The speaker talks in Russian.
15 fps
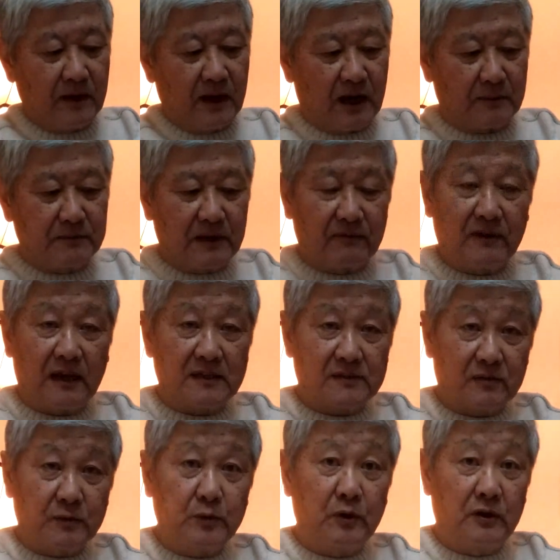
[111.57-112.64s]
обновлять
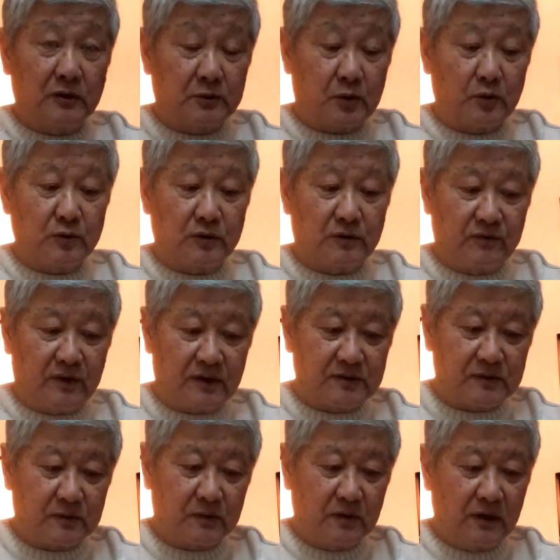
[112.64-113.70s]
свою электронную
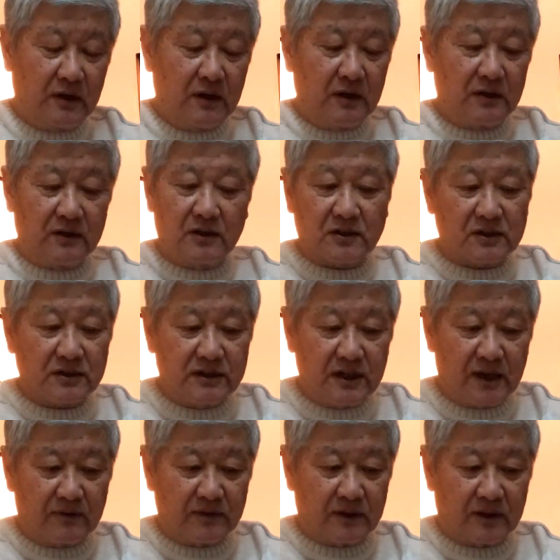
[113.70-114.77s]
версию
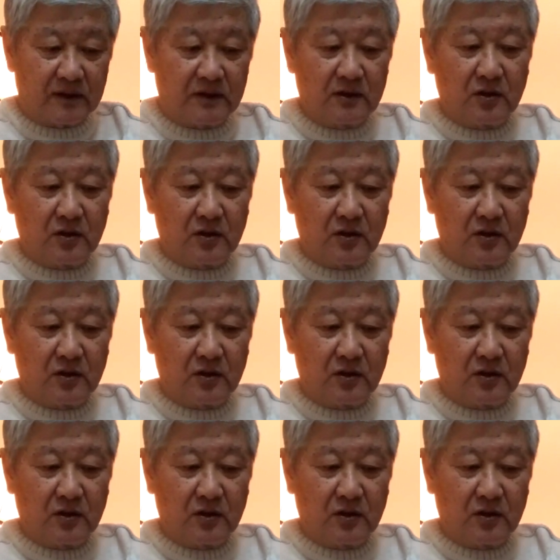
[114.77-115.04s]
ежедневно,